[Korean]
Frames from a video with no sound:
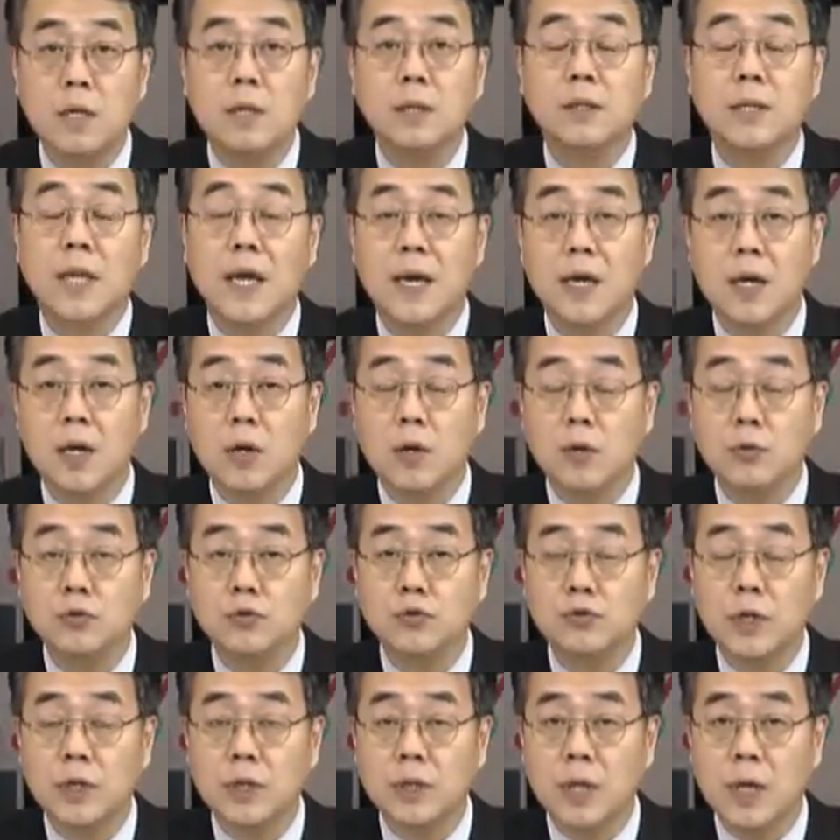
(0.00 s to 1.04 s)

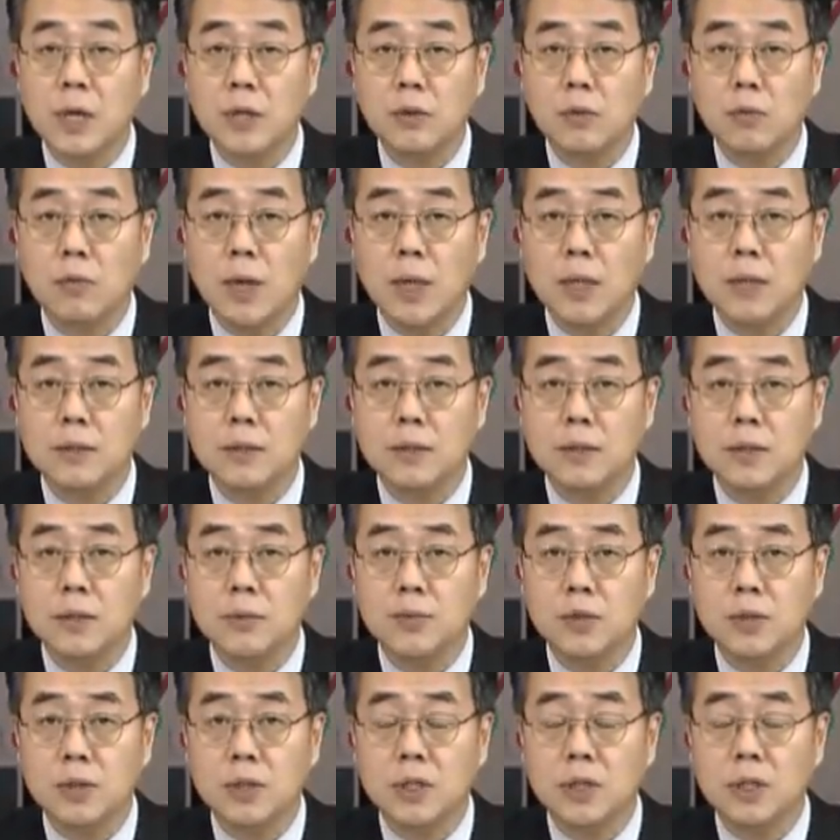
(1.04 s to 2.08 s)
대형주에 대한
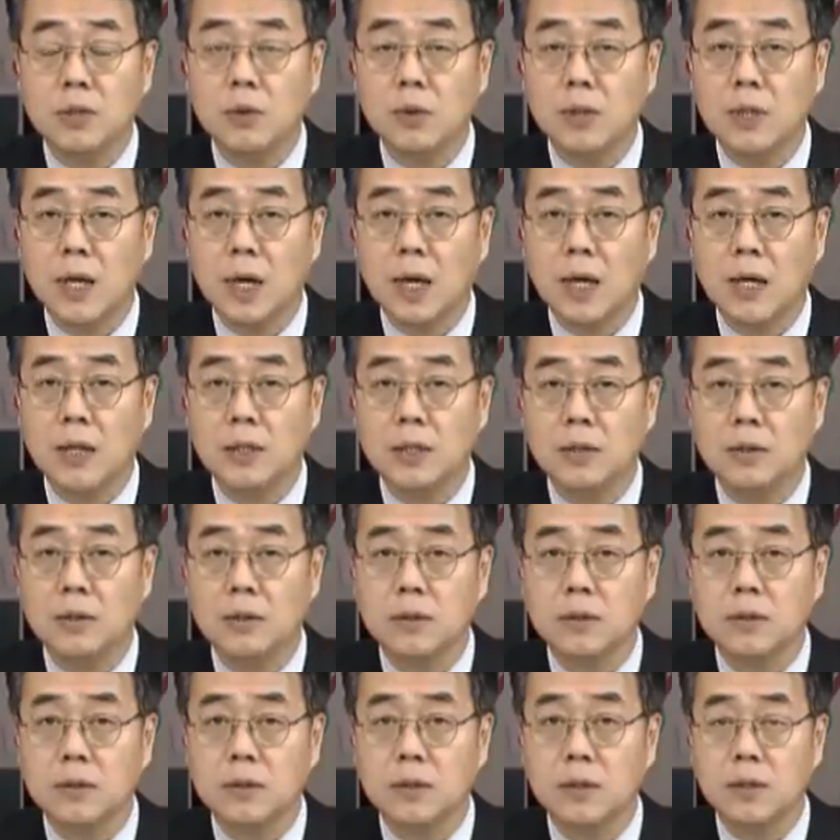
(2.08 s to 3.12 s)
관심을 키워나가는
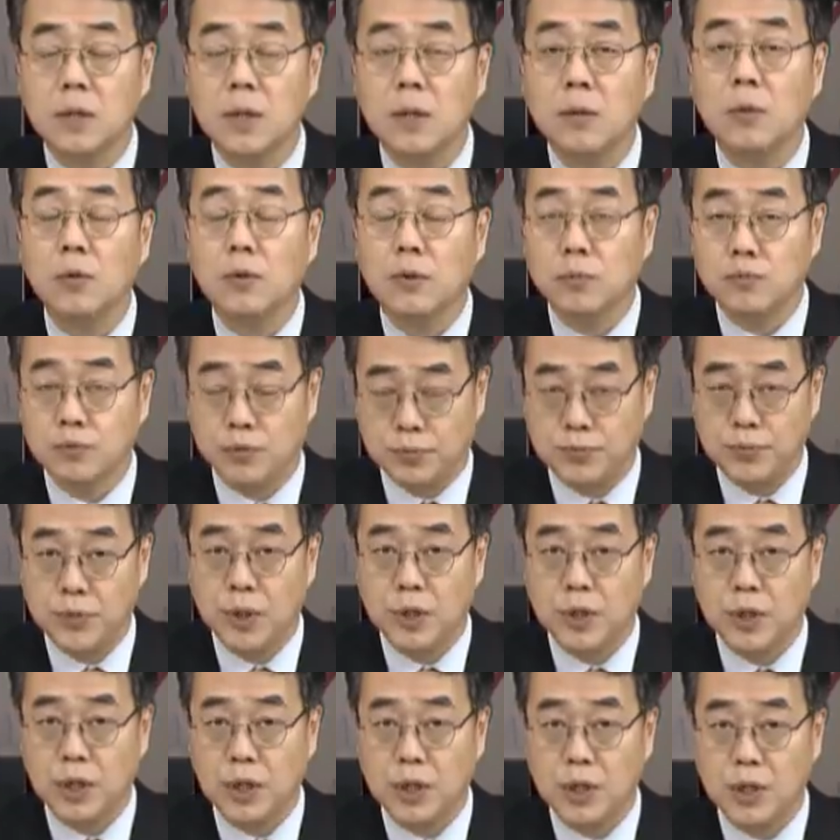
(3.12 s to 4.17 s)
것이 오히려
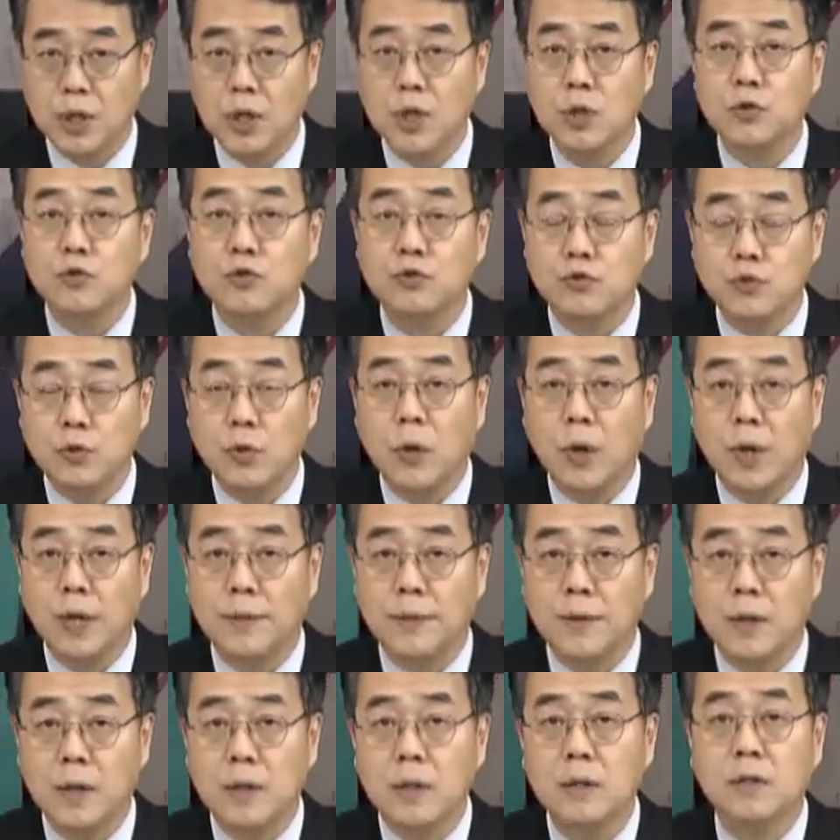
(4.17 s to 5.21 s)
분명히 유효한
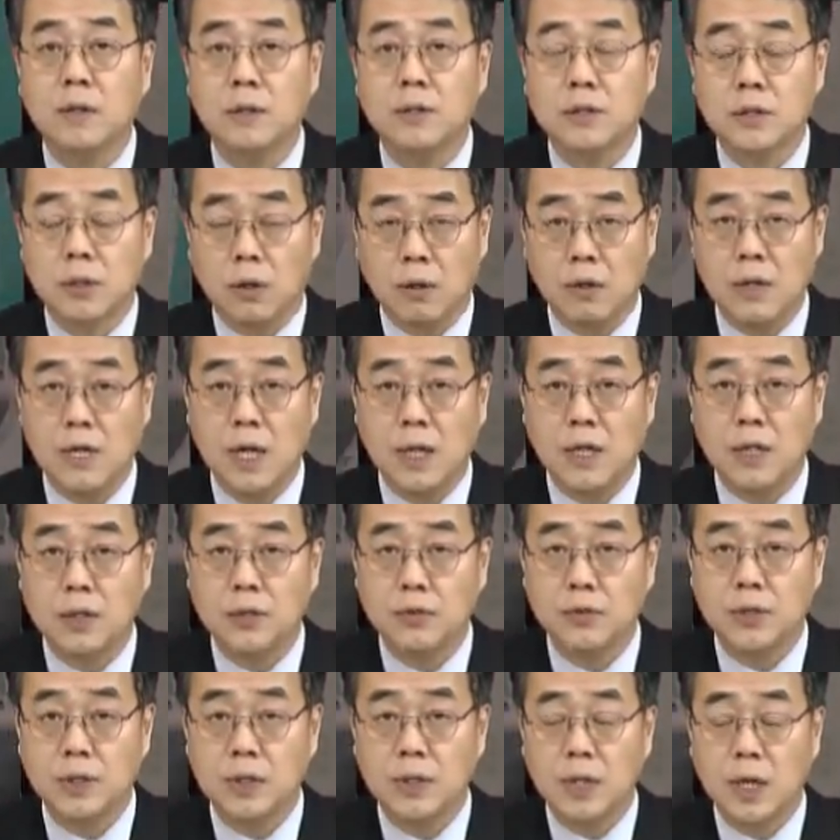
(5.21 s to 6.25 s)
그런 전략일
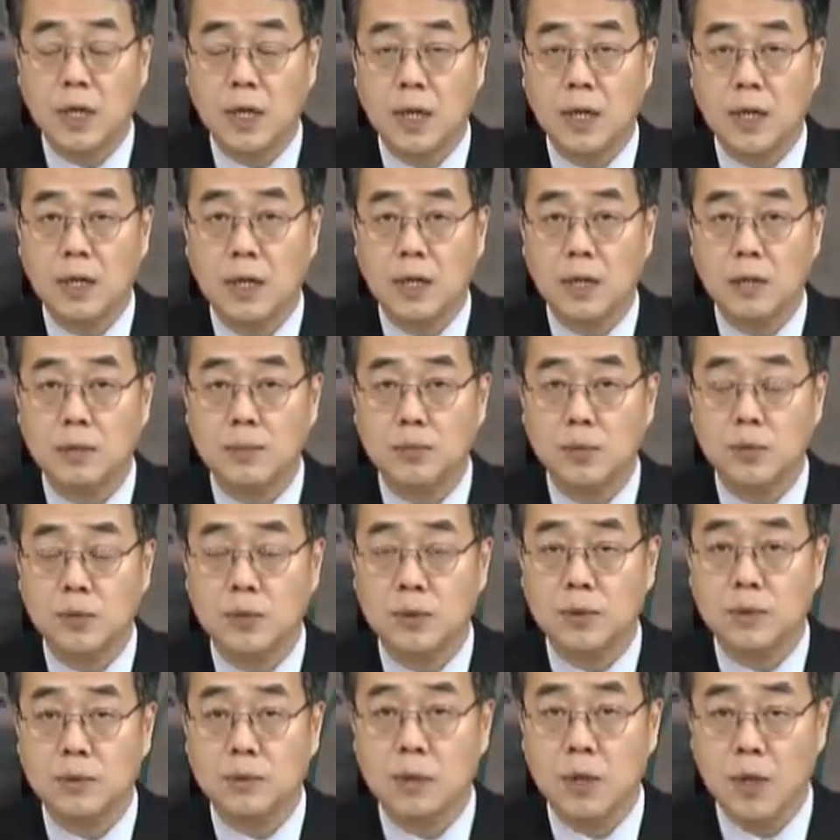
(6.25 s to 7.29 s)
수 있다라는
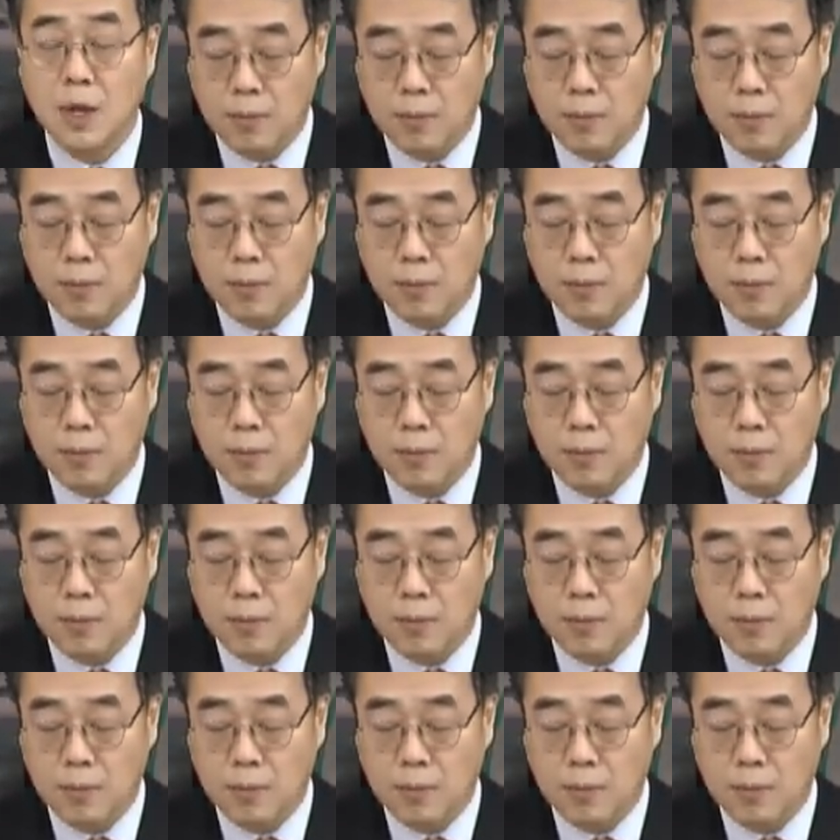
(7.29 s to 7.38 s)
부분.